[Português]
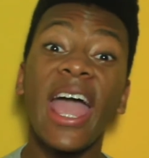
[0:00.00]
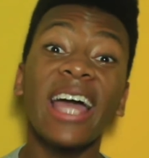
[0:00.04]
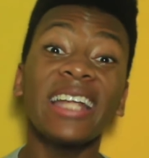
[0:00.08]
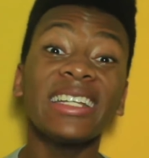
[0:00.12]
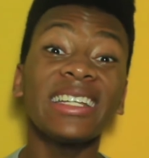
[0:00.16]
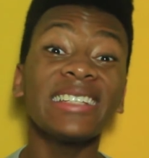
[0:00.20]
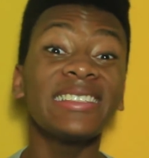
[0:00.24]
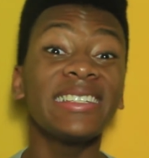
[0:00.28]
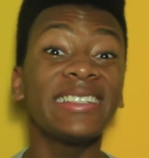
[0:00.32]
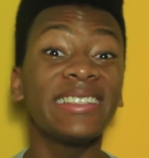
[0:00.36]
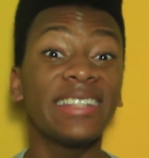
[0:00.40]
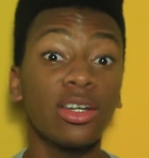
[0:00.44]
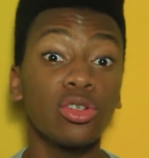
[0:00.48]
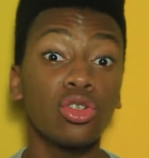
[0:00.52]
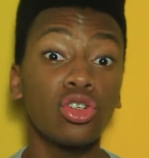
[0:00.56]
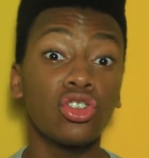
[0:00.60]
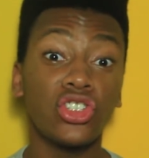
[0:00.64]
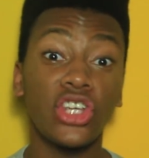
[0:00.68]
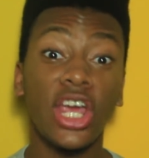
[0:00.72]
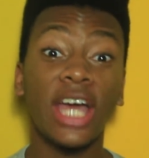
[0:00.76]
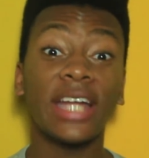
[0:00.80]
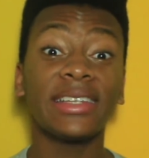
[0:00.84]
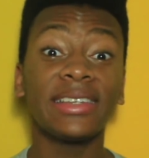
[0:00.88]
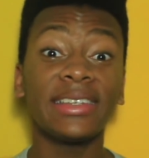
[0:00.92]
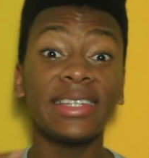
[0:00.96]
Ela se deu no
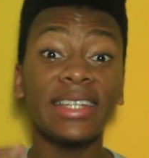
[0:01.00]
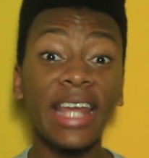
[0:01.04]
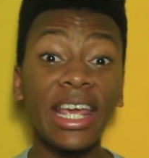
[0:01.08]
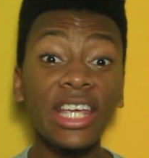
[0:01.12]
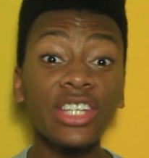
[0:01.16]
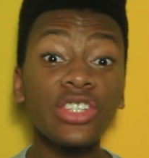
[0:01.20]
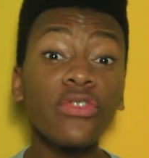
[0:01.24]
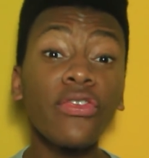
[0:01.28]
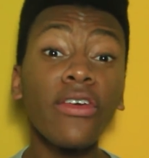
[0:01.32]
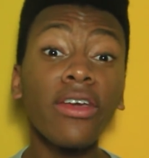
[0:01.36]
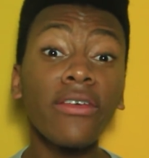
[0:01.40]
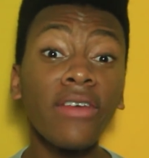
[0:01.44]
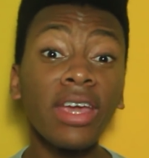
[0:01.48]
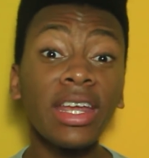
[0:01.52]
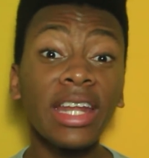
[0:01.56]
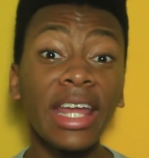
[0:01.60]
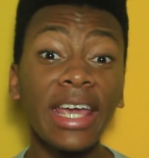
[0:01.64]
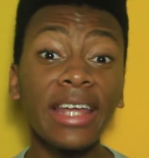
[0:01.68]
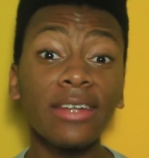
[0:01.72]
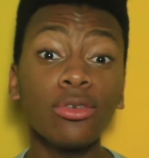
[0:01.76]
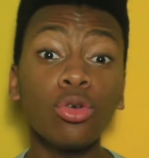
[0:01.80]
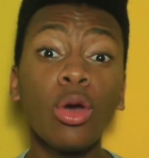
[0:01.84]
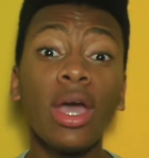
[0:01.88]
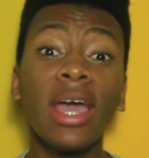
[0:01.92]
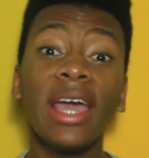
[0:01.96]
dia 3 de
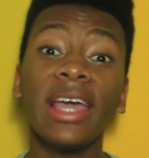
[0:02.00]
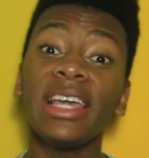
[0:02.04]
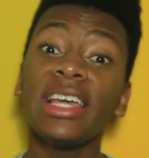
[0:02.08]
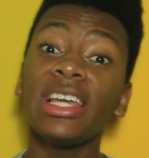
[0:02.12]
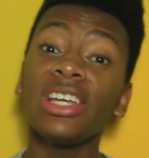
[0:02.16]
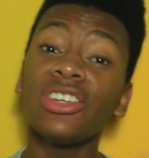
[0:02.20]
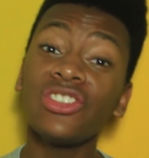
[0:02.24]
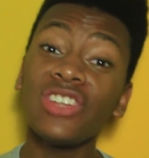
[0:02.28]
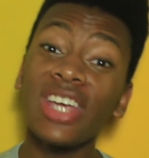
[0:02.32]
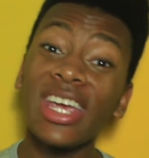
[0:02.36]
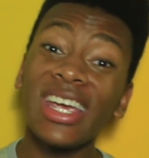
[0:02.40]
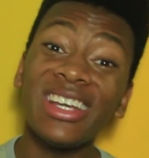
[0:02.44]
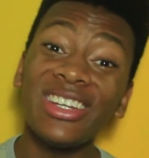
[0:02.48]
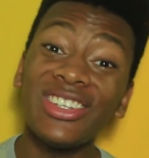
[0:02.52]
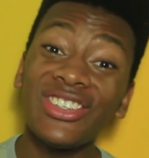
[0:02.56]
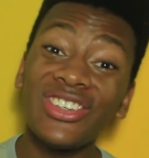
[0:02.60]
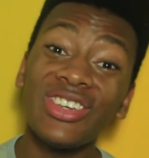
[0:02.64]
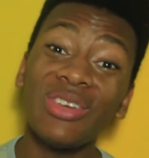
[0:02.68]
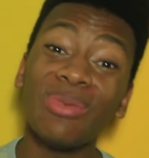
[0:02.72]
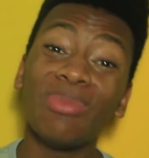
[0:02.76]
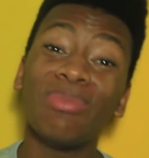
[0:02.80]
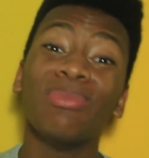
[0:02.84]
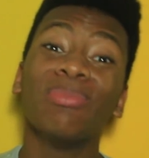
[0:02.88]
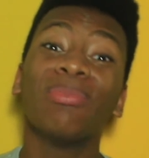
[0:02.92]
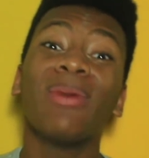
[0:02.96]
fevereiro e,
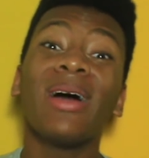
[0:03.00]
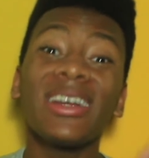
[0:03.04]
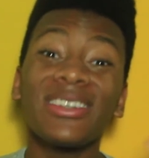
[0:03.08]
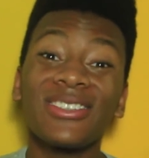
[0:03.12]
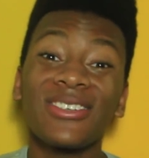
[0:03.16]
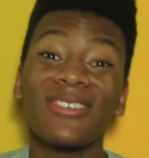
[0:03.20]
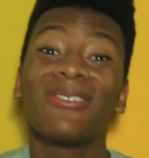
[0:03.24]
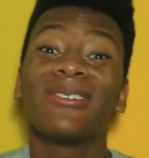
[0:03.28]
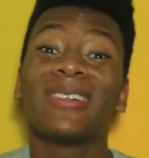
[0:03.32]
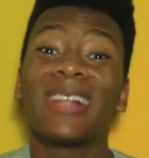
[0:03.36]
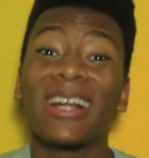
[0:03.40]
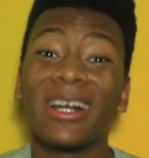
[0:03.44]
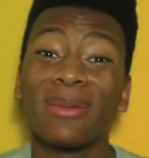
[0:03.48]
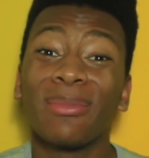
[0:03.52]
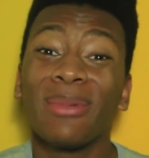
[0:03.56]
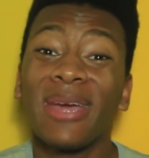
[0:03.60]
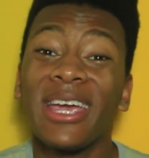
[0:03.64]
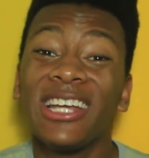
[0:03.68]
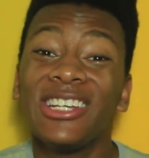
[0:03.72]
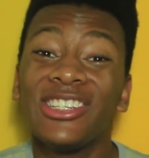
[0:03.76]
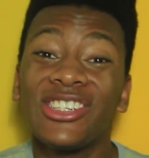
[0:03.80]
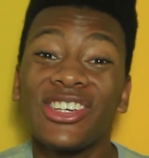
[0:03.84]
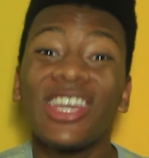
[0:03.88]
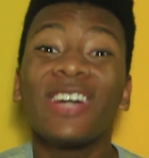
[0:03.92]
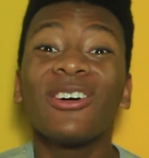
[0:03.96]
gente,
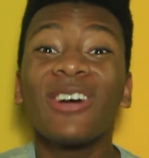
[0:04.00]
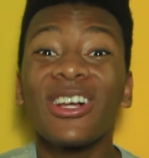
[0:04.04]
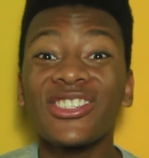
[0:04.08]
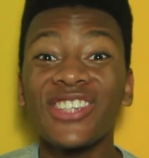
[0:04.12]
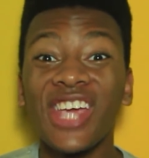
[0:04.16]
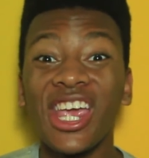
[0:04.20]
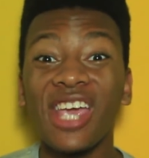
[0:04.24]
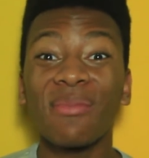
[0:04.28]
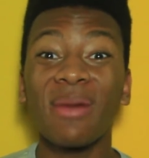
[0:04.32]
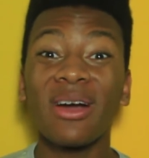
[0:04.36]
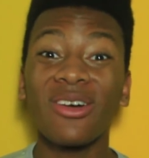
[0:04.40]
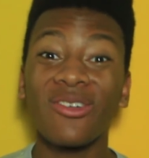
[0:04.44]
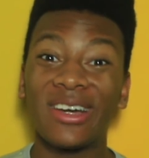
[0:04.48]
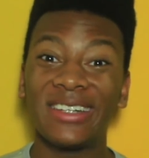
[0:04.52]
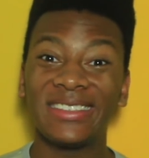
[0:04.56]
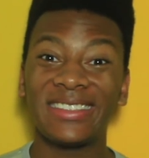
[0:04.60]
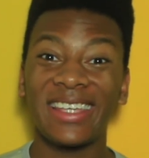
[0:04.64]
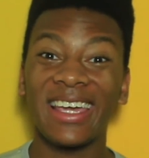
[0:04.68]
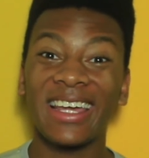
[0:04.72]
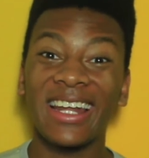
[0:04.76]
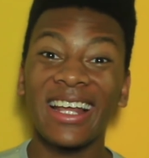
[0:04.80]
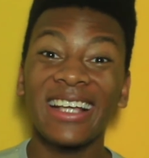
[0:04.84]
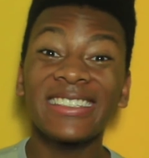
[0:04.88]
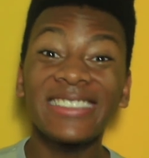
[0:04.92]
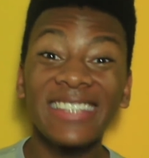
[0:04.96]
particularmente eu achei uma coisa
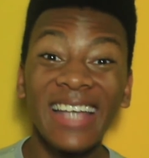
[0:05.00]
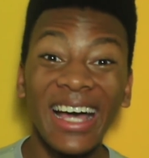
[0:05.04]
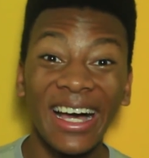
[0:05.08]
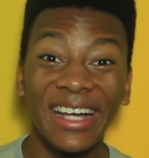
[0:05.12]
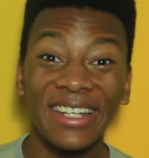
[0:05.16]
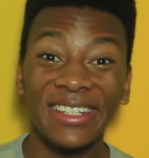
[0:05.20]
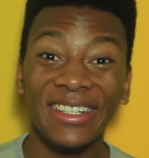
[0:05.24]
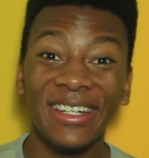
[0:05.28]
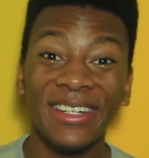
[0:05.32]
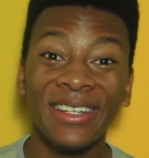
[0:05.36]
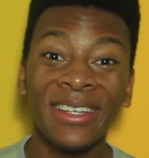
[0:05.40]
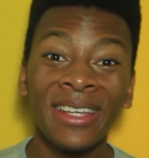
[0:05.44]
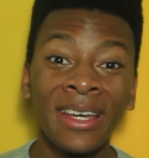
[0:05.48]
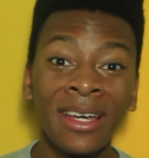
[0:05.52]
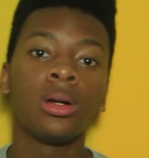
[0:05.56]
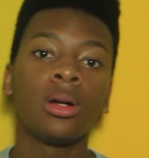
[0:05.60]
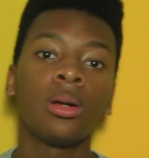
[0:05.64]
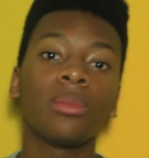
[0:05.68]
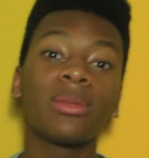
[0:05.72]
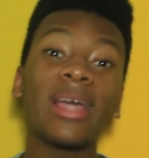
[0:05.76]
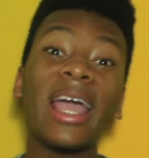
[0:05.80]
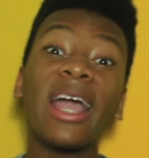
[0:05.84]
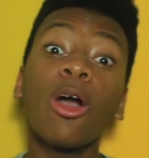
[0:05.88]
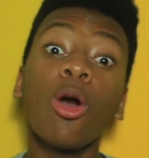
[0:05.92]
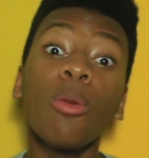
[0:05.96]
engraçada.
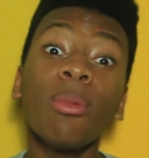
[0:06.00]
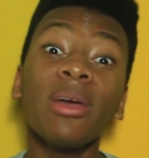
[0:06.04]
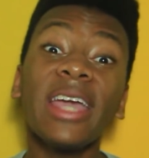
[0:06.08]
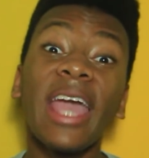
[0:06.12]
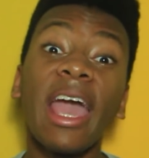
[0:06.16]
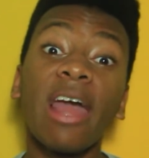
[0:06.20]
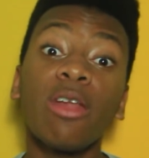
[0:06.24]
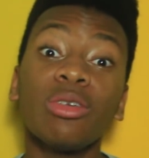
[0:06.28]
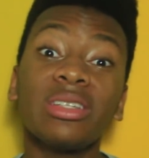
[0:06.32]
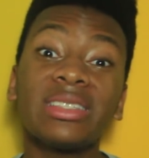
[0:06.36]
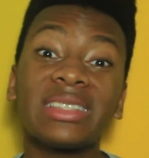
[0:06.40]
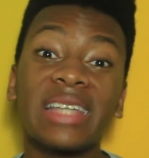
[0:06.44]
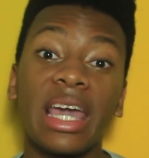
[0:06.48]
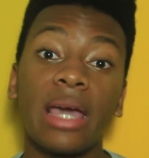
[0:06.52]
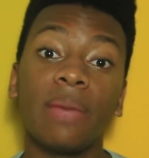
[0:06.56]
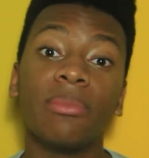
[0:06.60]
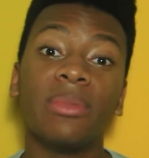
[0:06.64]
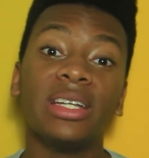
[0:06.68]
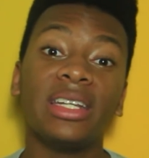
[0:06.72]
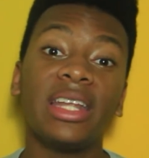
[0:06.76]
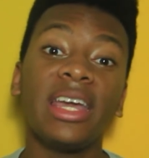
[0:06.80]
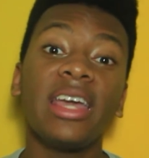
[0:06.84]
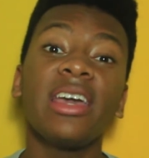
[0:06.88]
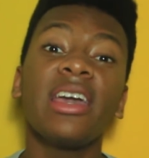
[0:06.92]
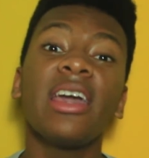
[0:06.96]
Porque como que era o
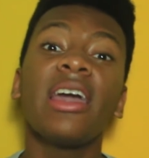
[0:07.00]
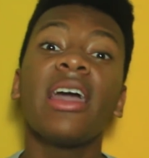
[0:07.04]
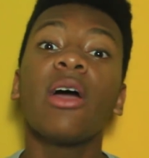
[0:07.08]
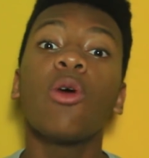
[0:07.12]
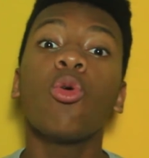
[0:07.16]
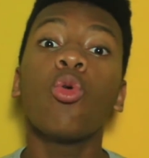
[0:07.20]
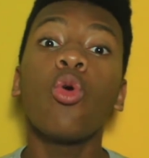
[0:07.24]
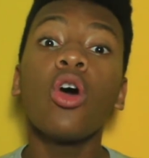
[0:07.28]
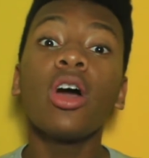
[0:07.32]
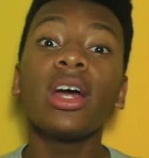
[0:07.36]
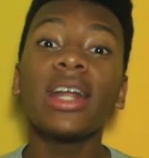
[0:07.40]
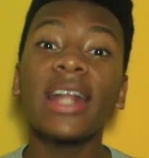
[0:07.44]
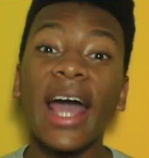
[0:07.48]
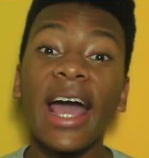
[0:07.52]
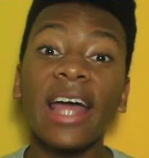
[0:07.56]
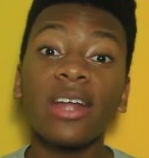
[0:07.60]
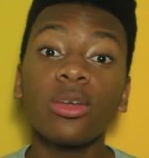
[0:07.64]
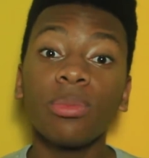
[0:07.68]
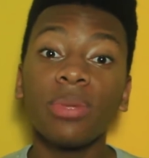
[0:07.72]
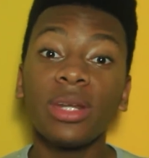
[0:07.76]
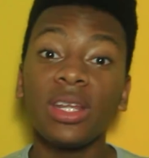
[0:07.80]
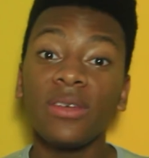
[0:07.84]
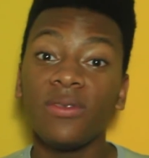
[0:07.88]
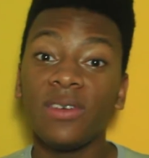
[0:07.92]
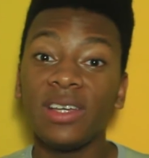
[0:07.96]
esquema, né? O
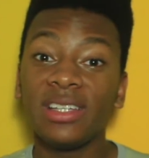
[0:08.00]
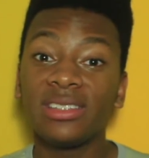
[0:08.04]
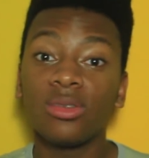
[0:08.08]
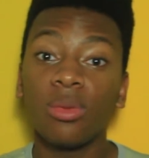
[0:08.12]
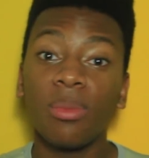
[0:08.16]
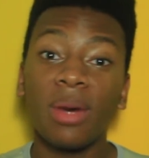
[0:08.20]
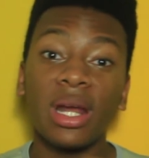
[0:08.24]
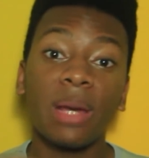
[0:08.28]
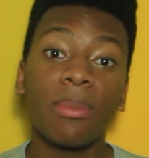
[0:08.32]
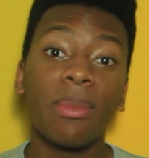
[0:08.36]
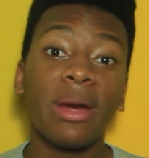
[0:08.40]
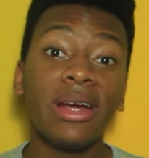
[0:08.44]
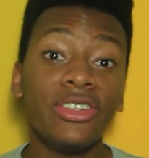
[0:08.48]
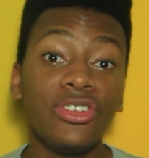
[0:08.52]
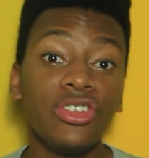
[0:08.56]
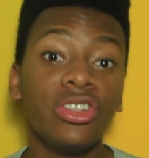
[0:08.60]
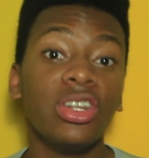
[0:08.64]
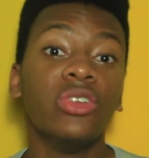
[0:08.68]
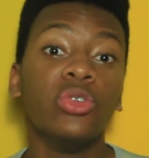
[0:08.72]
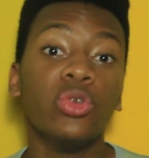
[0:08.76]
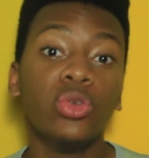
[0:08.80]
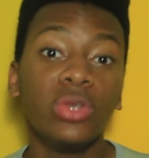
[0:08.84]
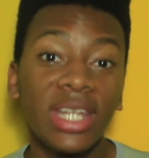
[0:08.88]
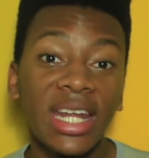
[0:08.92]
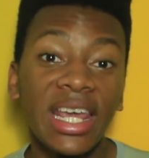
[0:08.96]
horário previsto para a
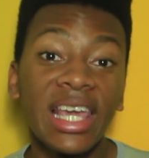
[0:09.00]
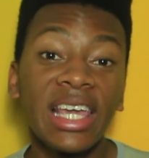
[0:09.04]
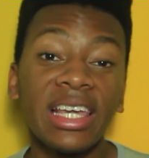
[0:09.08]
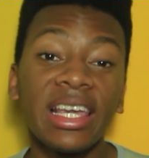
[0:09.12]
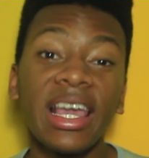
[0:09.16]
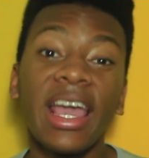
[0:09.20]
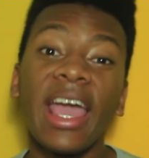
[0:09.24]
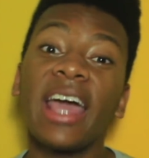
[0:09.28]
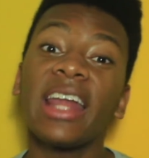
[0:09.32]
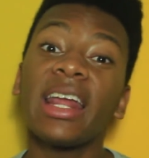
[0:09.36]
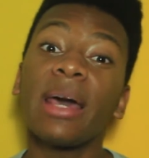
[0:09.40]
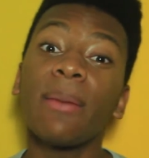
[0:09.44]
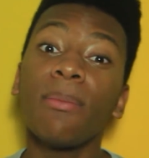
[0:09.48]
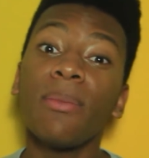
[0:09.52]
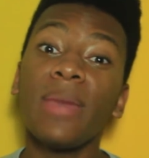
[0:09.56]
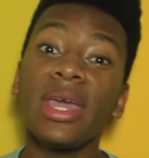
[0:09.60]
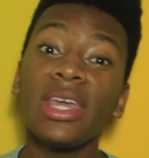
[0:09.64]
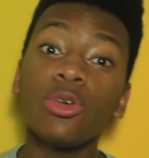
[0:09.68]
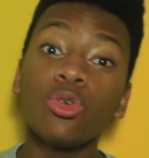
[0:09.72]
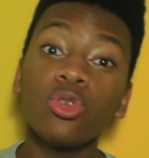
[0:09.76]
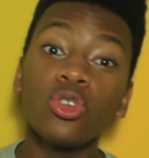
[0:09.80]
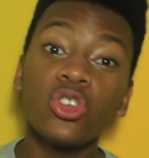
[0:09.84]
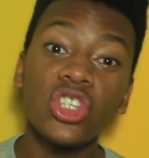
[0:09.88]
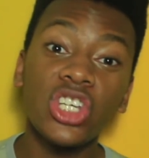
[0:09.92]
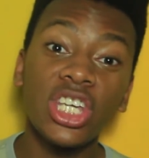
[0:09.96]
partida do trem era
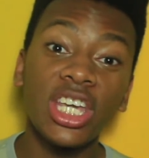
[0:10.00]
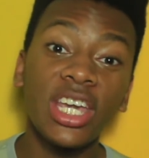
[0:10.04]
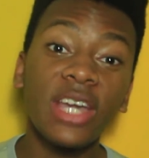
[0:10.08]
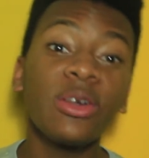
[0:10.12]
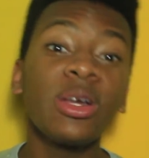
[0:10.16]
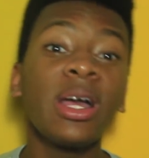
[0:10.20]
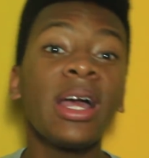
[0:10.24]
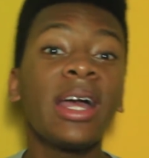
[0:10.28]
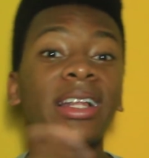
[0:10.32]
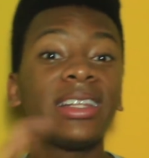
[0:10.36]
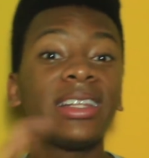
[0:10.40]
meio-dia